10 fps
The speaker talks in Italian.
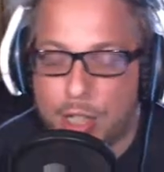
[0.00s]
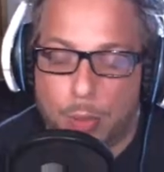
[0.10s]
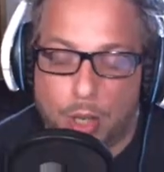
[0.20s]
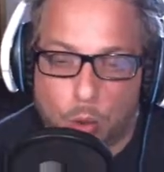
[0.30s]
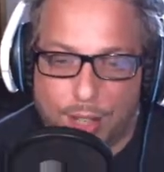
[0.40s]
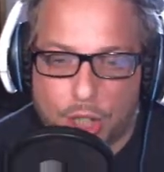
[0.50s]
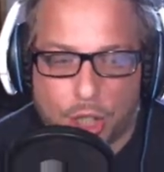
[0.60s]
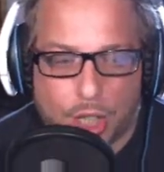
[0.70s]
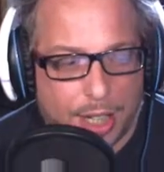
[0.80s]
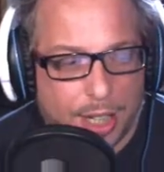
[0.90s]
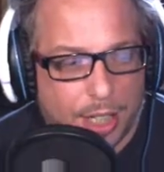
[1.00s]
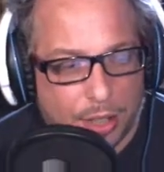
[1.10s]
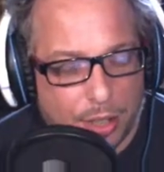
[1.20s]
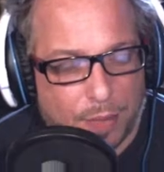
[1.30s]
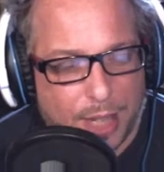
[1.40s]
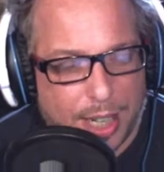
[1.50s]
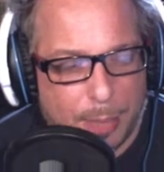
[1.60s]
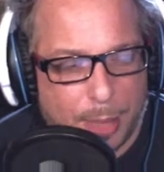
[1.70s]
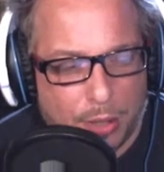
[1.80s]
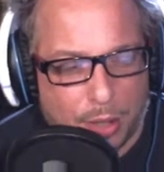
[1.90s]
può accovacciare, ci sono varie
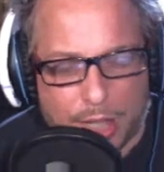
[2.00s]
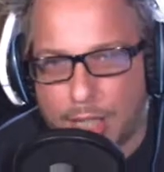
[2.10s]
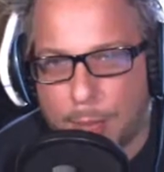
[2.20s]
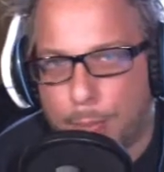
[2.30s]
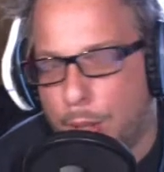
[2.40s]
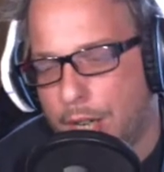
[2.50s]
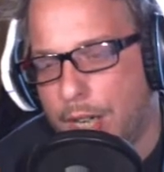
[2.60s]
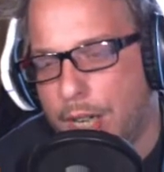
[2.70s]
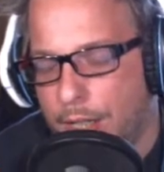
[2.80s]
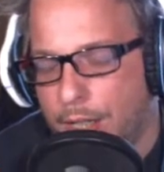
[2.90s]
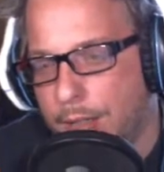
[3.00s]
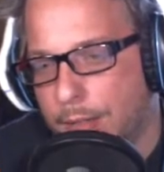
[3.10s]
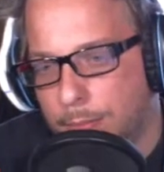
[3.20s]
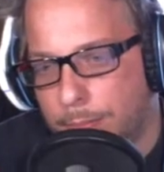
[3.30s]
migliorie che poi